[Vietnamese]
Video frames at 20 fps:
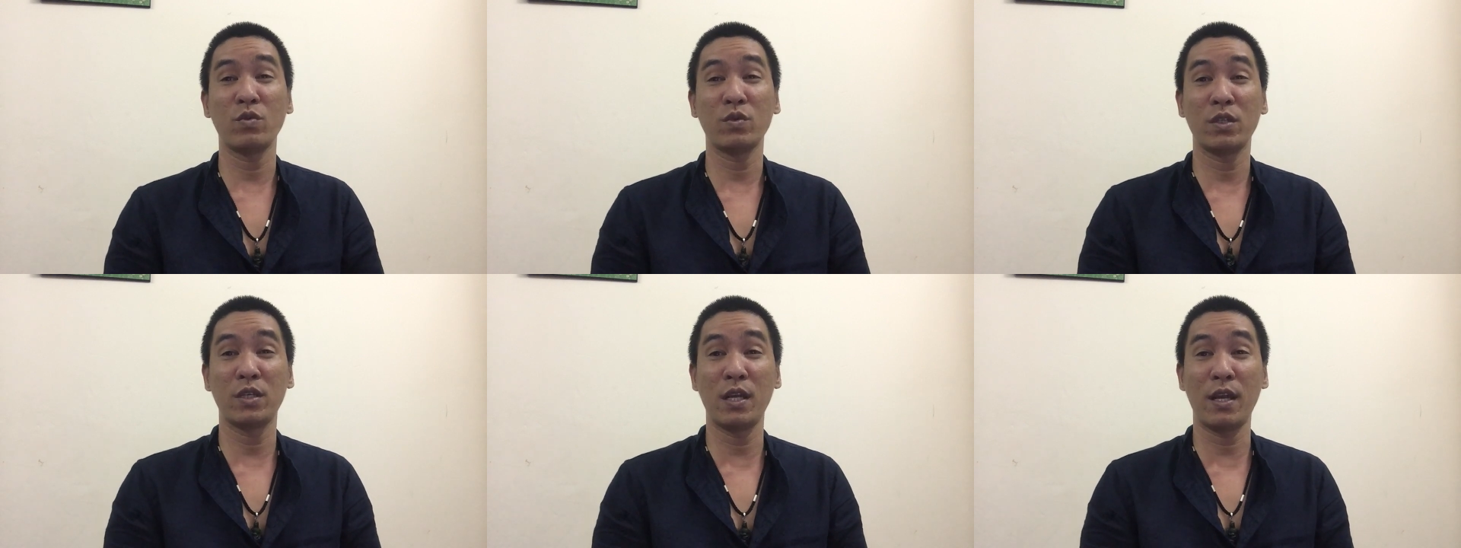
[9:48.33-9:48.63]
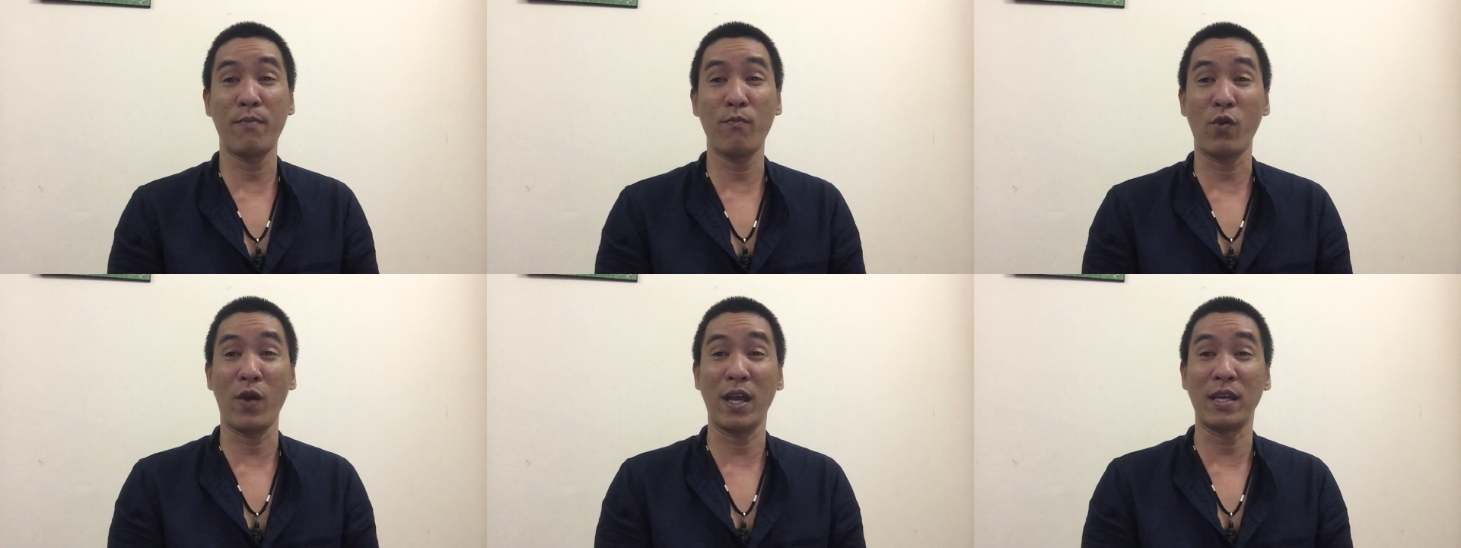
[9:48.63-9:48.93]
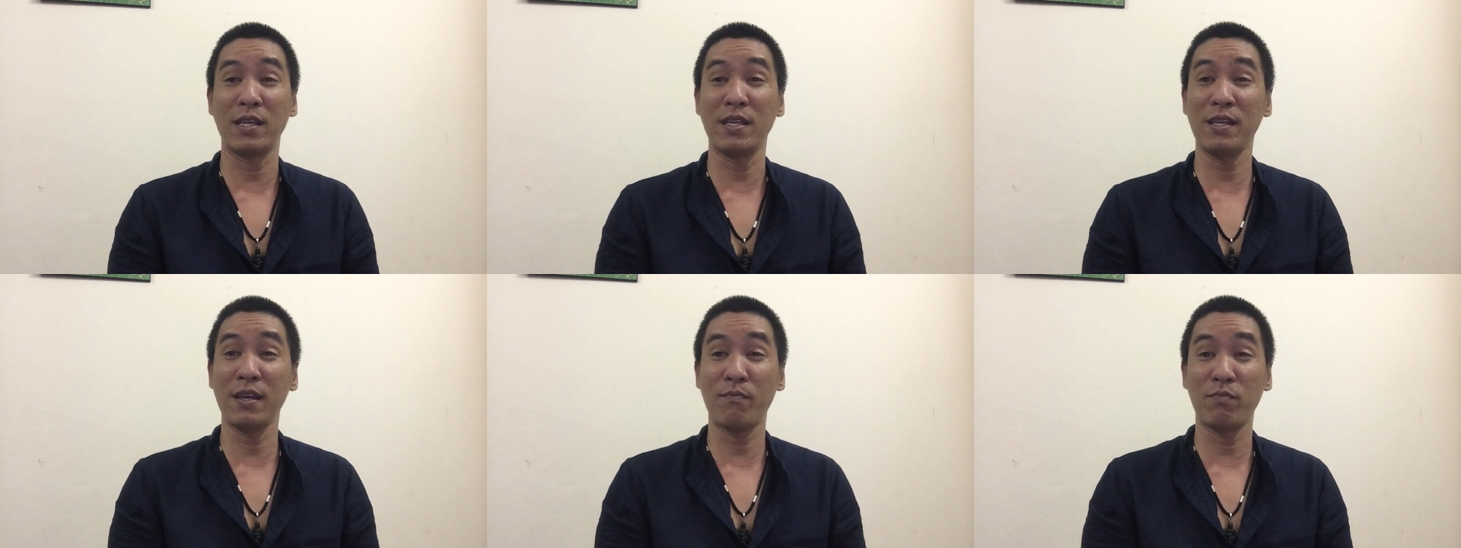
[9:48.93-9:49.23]
sinh năm một nghìn
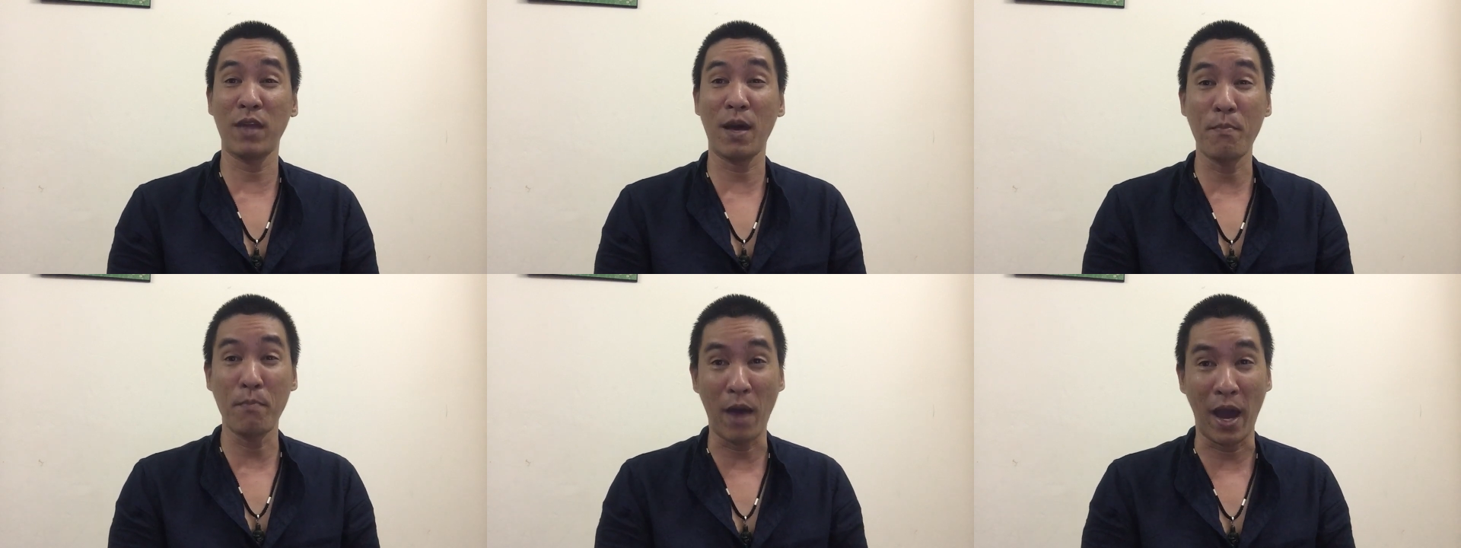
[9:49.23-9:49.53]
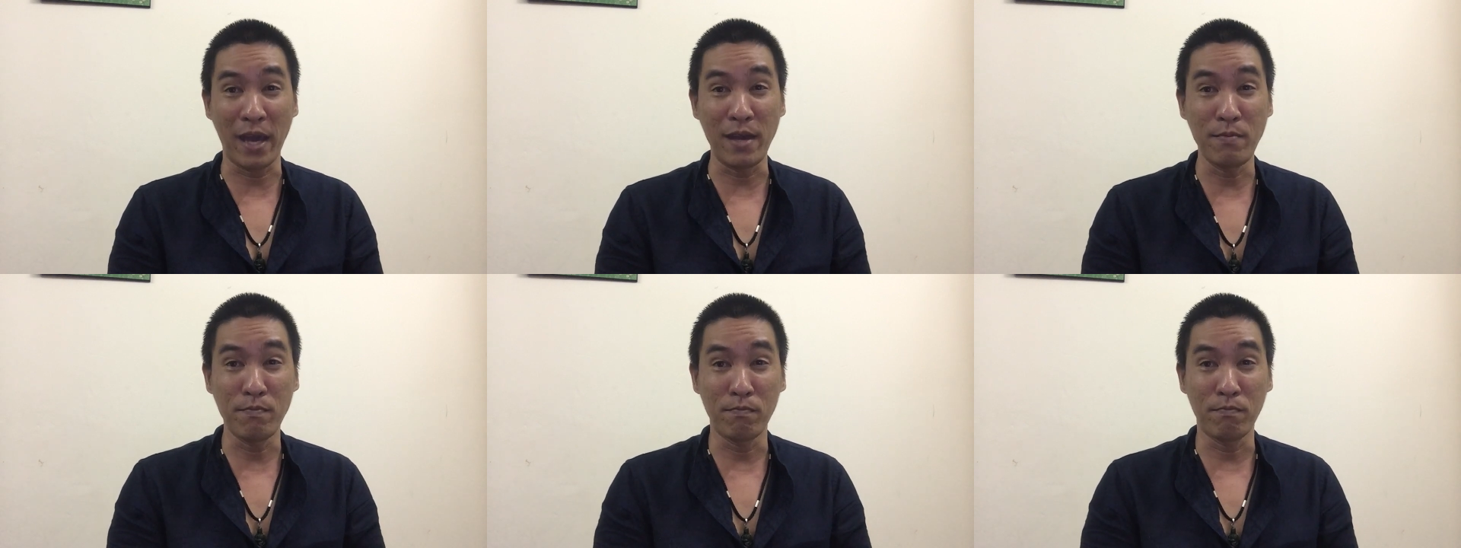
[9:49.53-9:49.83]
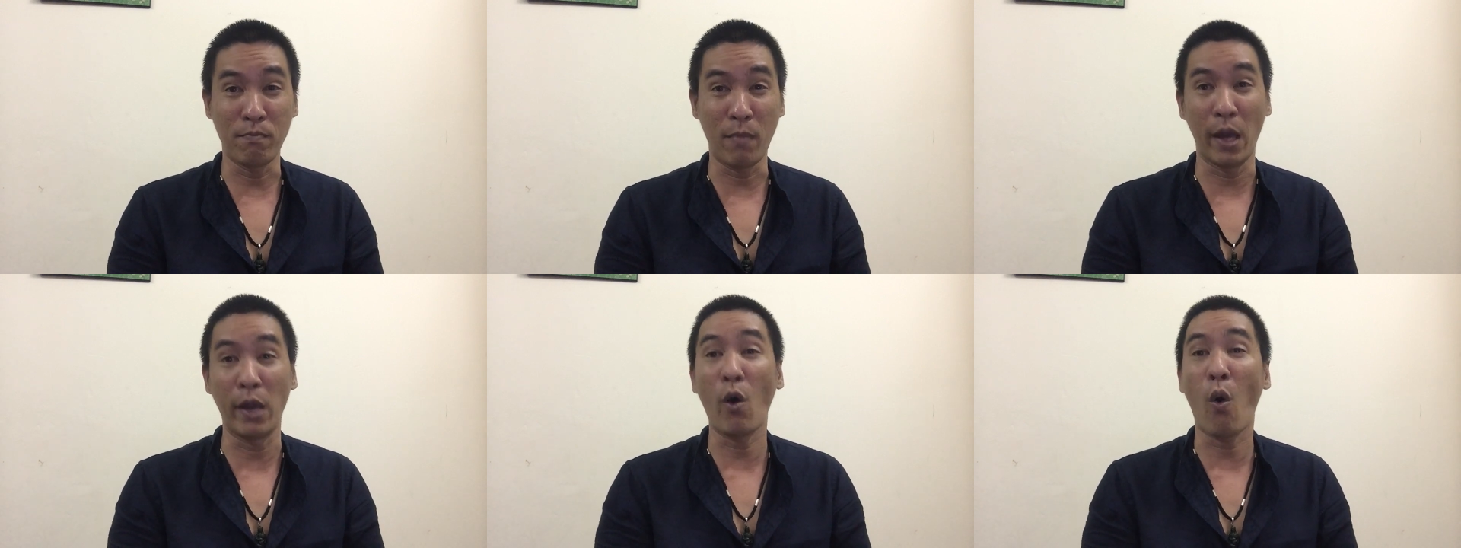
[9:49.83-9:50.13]
chín trăm tám mươi bảy,
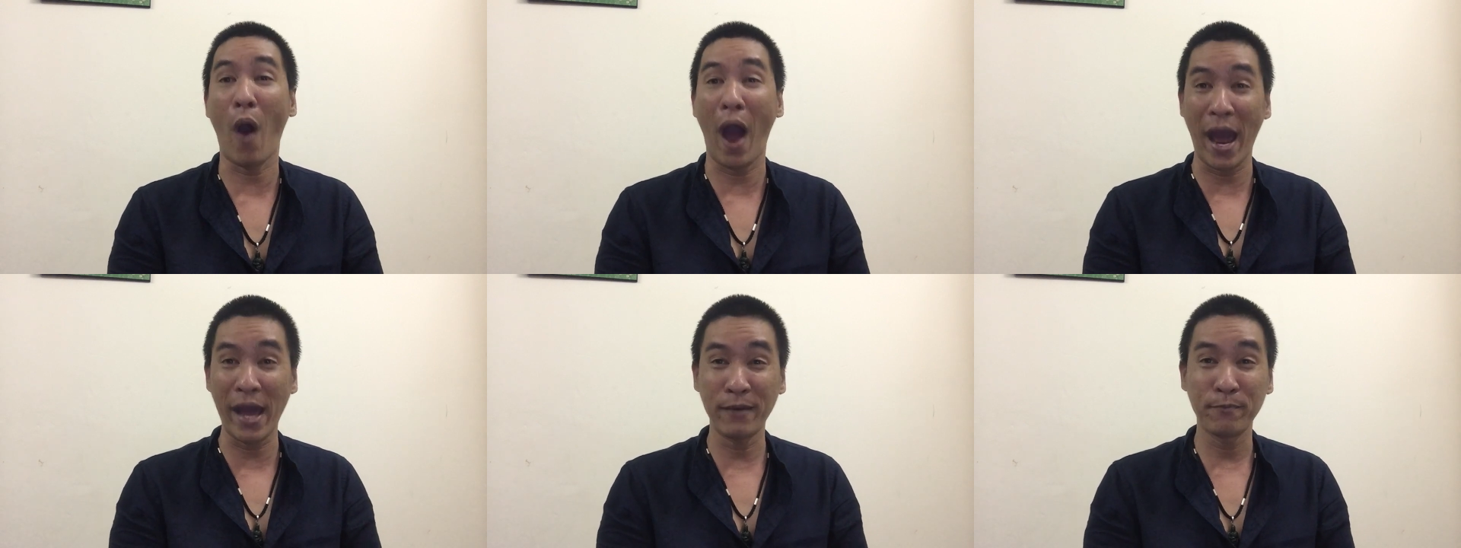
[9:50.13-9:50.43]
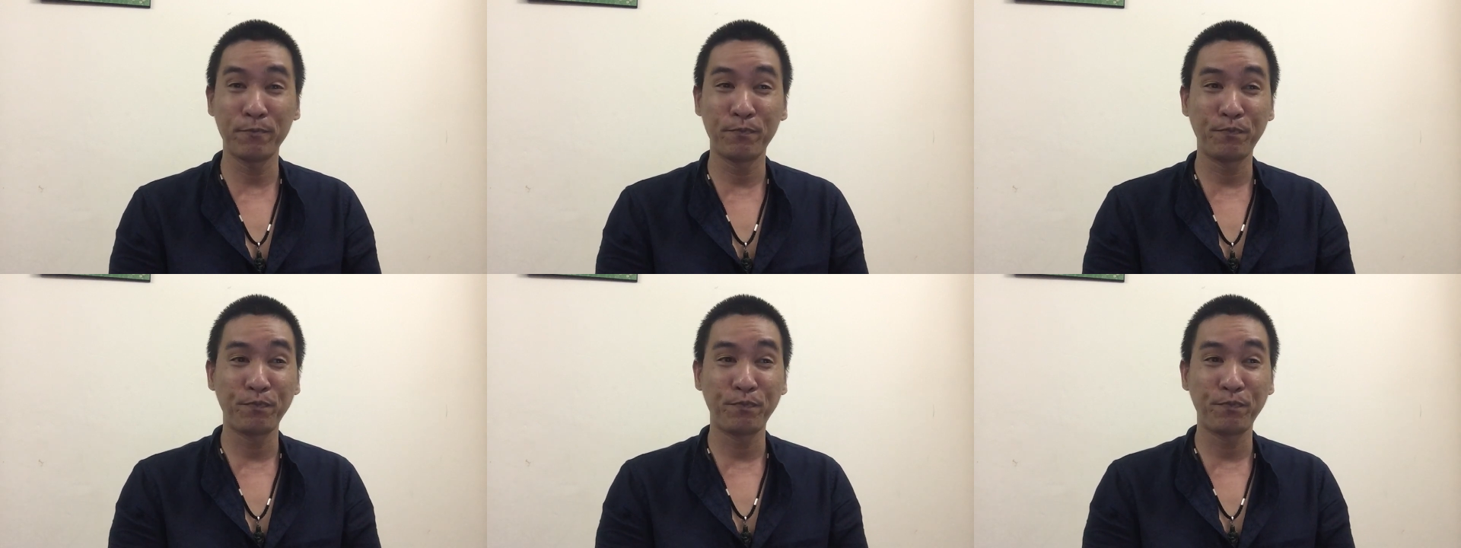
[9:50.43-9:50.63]
mệnh hỏa.